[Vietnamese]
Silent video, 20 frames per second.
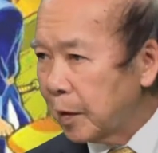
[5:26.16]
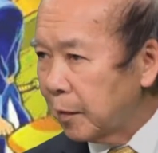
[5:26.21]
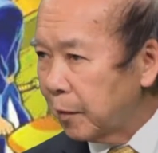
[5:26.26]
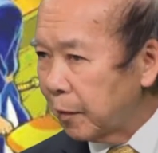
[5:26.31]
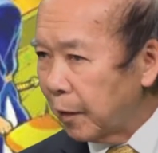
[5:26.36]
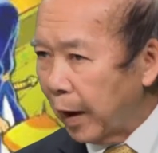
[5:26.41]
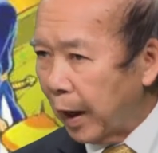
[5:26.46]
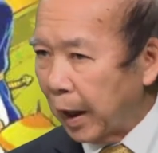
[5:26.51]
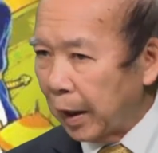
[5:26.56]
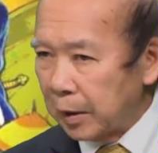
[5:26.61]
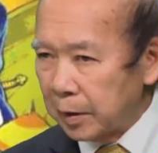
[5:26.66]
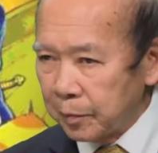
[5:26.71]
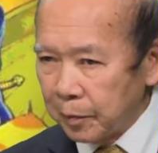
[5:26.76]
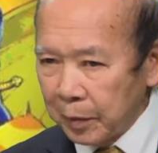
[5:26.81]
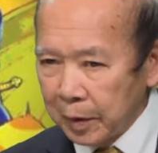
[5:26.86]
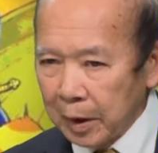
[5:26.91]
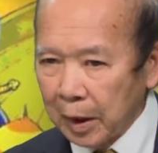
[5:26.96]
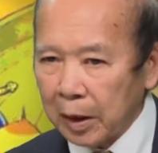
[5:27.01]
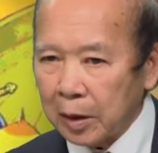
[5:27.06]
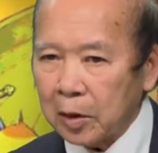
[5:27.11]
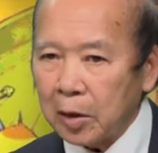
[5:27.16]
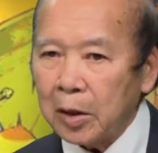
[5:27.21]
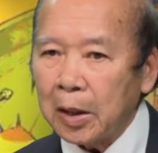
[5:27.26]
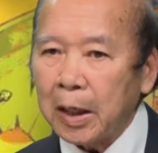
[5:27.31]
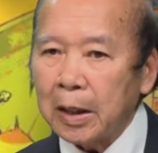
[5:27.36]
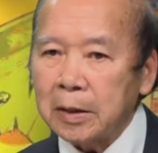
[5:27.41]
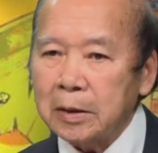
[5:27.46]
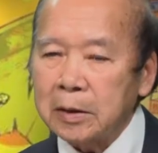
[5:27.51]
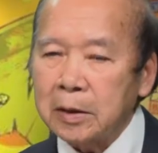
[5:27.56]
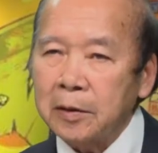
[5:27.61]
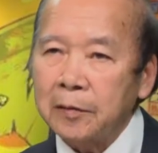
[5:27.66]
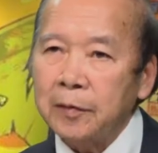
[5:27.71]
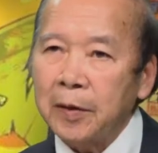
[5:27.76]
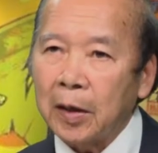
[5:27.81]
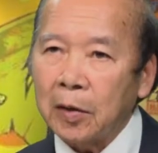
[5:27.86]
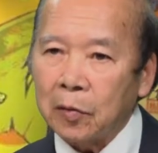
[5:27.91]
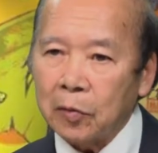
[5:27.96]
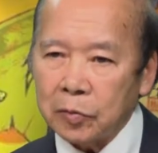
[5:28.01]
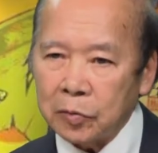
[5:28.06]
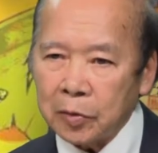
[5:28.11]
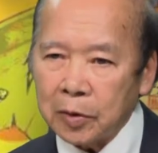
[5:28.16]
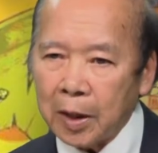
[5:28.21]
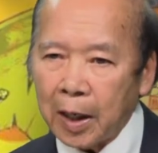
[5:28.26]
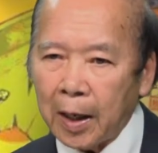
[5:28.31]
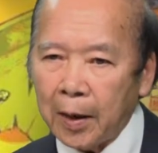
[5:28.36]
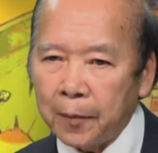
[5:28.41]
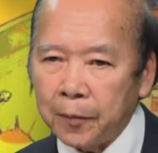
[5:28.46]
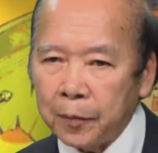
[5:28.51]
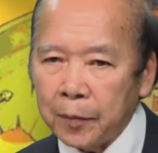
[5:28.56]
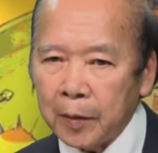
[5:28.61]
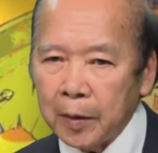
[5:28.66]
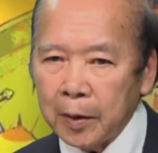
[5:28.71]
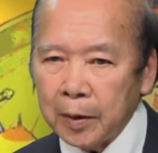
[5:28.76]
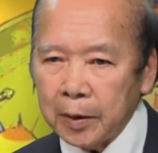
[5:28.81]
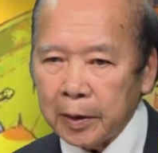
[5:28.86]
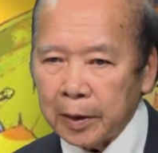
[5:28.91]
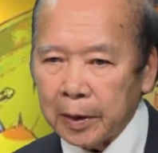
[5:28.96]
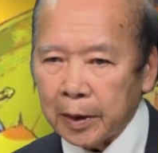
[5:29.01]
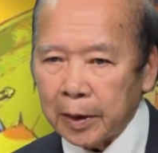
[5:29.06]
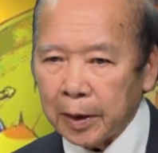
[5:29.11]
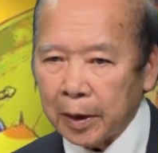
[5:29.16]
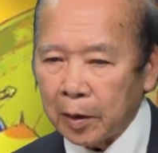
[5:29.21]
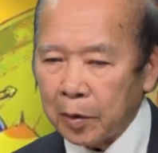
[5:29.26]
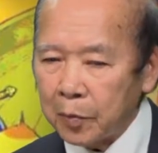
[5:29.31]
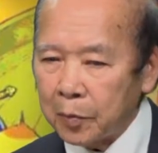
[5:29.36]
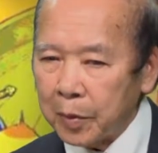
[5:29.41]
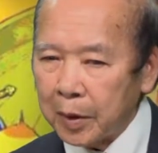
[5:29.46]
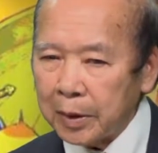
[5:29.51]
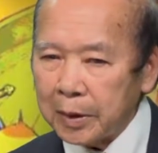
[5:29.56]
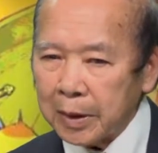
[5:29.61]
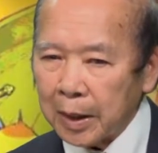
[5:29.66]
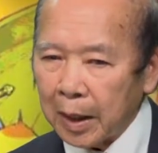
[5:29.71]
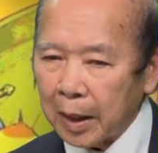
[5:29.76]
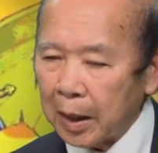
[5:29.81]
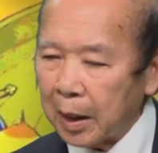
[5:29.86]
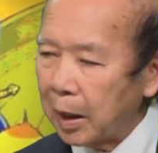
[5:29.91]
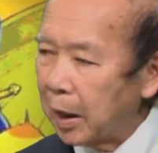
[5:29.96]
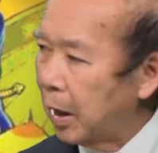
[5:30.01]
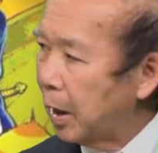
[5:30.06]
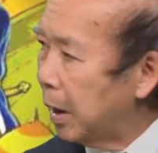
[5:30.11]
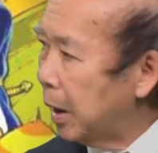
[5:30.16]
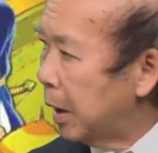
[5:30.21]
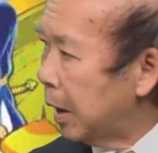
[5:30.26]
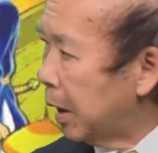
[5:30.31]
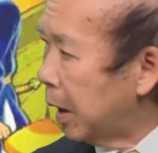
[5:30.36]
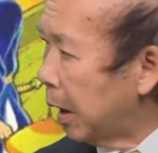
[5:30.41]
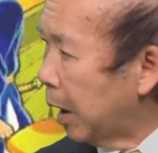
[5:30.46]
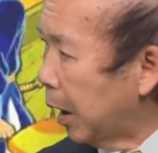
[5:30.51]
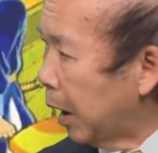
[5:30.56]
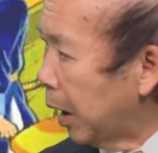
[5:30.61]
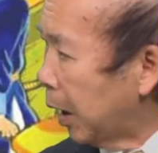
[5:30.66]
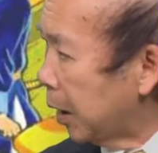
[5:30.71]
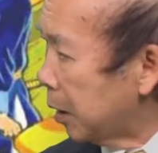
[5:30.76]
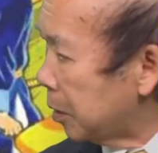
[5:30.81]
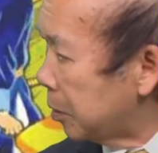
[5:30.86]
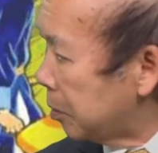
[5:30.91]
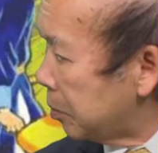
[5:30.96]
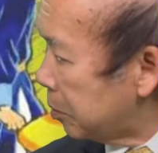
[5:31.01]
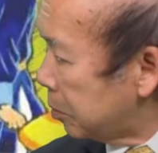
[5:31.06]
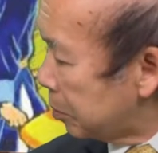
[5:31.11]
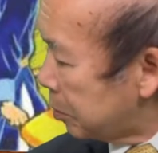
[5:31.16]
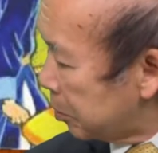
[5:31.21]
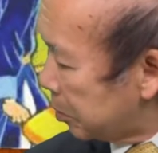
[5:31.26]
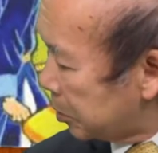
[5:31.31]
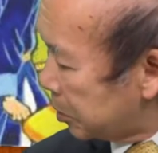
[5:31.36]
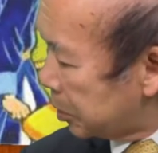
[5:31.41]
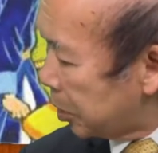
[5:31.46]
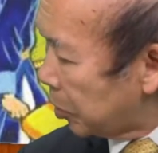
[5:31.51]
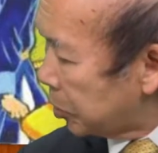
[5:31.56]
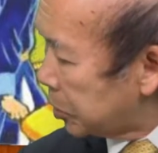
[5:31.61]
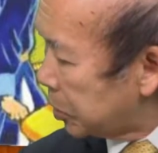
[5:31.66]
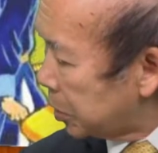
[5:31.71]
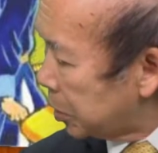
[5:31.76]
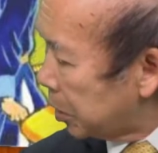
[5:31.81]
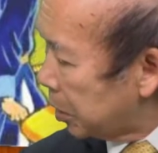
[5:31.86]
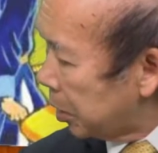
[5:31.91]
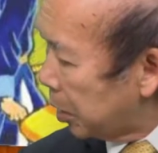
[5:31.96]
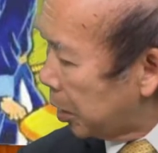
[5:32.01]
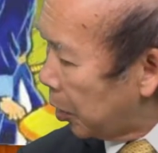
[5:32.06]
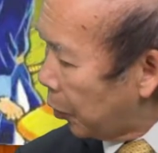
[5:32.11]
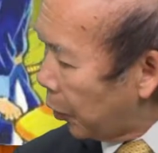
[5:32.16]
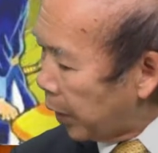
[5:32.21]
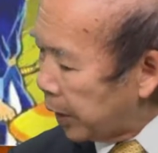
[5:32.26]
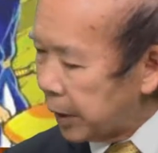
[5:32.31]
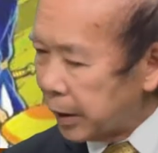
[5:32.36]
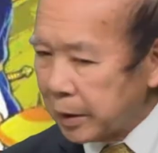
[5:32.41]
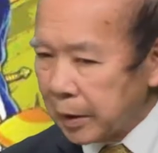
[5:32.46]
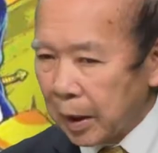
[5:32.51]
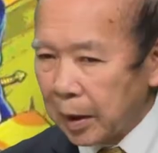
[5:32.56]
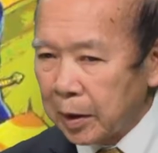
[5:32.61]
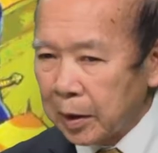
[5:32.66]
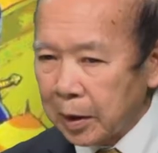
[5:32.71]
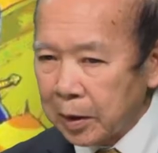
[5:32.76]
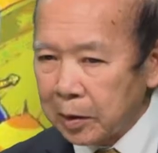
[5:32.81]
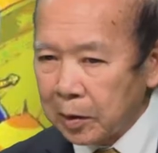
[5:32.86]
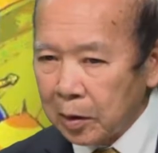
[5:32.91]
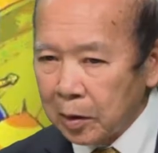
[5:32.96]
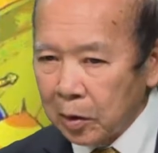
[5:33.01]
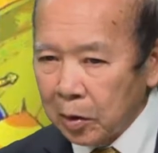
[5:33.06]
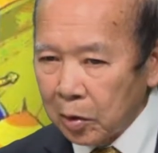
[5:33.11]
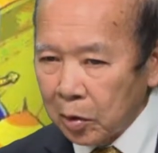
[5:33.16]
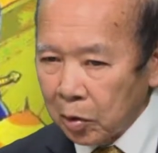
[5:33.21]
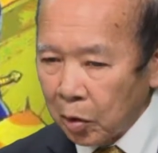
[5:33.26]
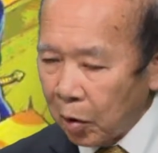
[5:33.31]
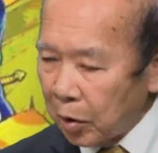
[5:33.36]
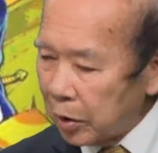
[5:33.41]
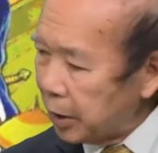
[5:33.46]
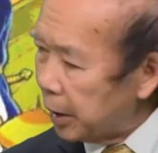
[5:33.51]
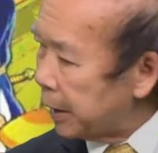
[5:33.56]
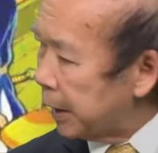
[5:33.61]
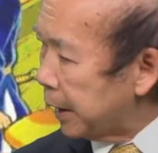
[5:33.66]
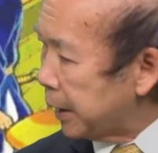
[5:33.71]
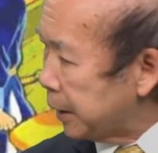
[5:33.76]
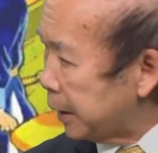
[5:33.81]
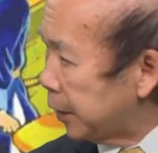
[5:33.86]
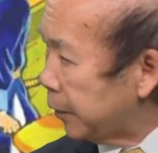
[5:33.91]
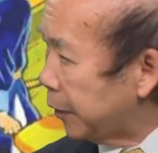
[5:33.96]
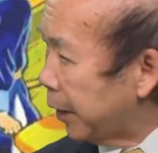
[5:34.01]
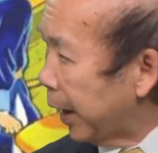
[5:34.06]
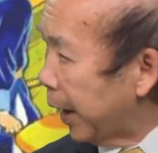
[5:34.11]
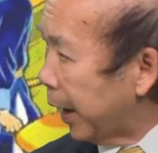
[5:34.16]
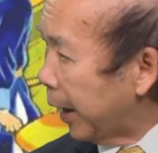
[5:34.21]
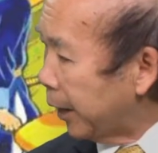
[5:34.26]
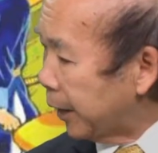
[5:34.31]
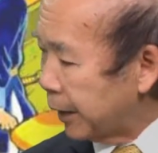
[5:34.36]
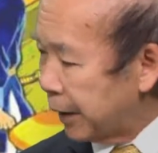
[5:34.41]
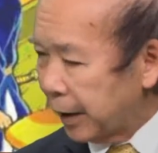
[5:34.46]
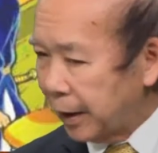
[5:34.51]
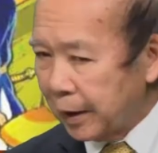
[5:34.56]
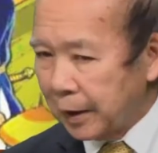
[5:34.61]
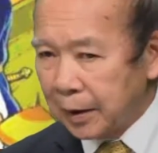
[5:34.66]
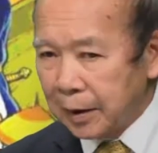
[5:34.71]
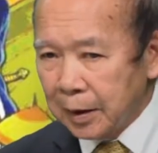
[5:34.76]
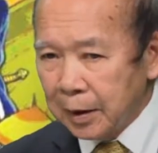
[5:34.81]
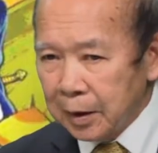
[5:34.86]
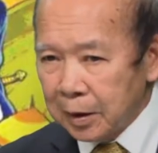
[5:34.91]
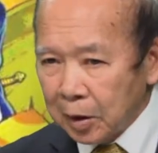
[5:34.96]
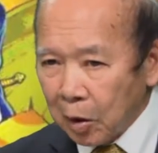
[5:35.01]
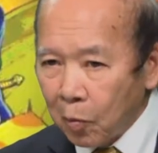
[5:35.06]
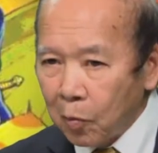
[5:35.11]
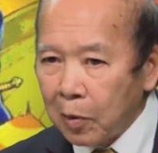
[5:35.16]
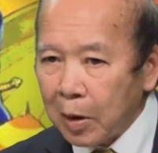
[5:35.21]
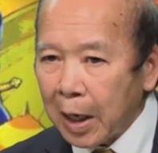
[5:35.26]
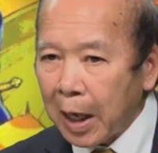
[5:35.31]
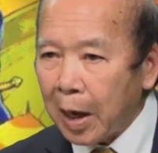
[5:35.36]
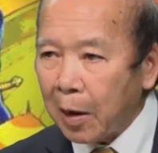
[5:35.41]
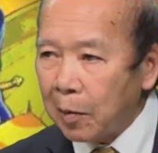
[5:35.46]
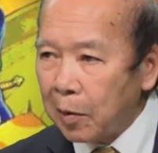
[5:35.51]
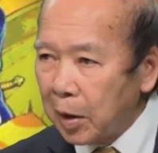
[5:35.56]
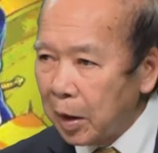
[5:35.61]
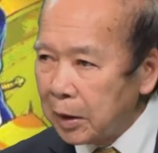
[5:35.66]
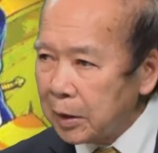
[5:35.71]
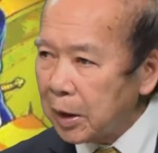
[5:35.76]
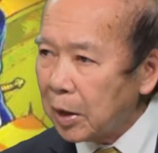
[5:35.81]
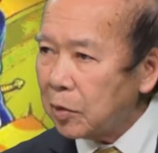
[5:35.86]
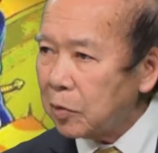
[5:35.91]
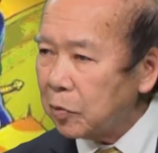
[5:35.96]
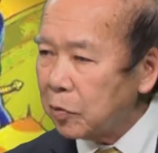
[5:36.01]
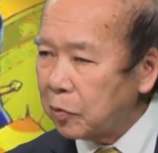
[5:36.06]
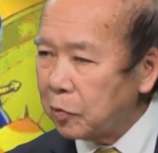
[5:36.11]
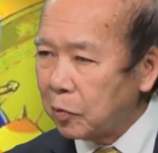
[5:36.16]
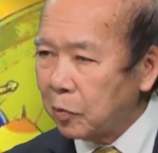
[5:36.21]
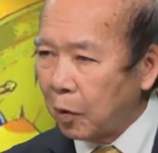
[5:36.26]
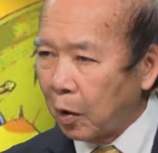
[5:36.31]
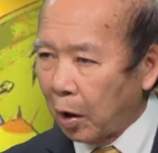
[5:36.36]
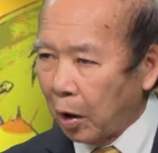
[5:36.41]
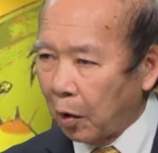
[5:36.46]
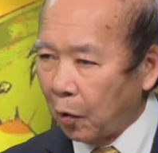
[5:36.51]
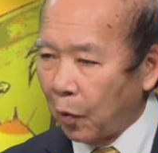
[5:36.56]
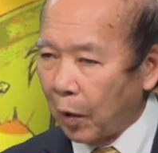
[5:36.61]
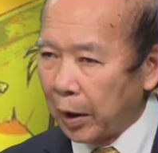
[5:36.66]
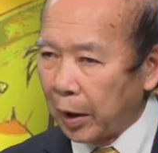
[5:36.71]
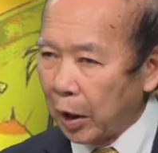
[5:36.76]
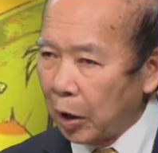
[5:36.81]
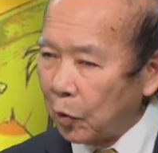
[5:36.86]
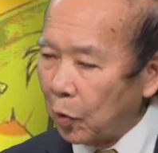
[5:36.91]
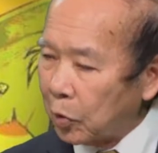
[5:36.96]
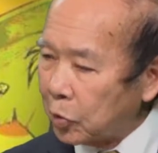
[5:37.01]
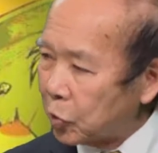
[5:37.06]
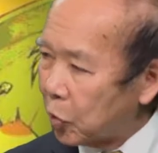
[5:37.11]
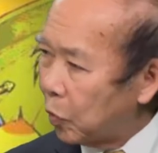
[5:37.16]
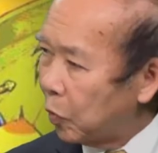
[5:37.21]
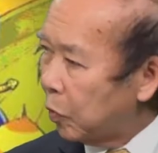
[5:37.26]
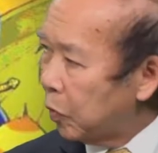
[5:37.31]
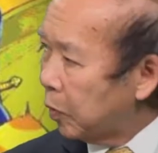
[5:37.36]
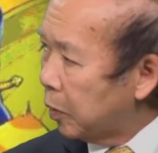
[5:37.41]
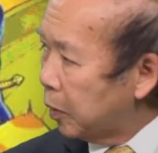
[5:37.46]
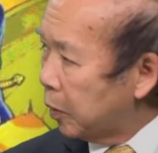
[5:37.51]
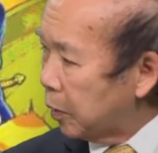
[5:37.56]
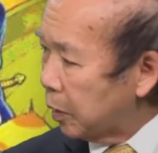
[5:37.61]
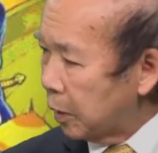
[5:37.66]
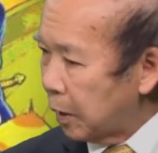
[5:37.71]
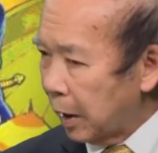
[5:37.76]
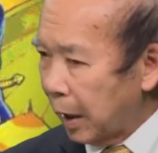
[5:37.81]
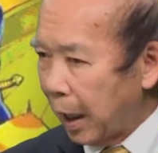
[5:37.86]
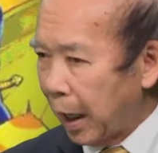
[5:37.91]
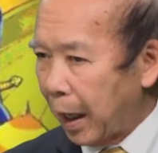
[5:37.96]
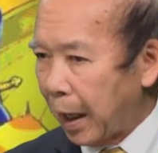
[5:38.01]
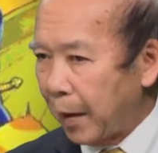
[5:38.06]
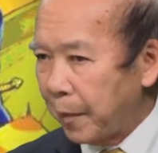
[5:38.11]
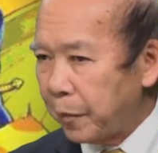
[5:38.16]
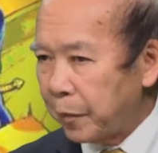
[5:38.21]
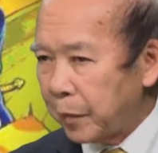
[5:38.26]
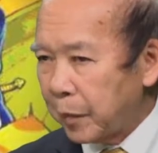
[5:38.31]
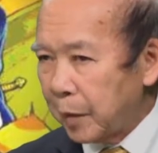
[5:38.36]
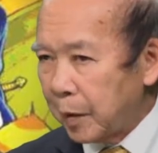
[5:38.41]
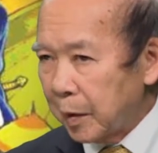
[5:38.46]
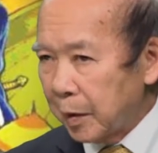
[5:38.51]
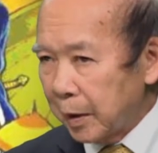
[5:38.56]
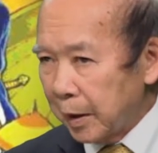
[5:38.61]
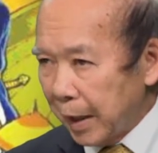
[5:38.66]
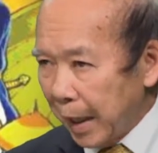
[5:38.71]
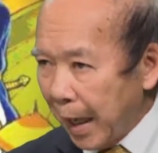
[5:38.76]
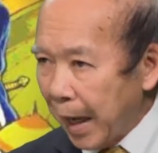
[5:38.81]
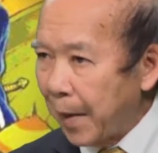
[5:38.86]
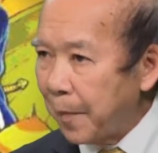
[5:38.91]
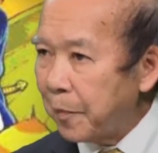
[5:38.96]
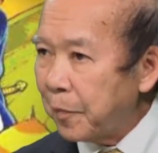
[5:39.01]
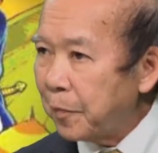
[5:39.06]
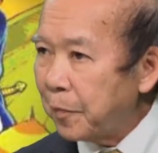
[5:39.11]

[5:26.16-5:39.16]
và bây giờ nó là chữ Việt của chúng ta thì không biết rằng à, giáo sư Hoa Thế Nhân có nhận định gì về cái công lao lớn nhất của Hoàng đế Quang Trung là đem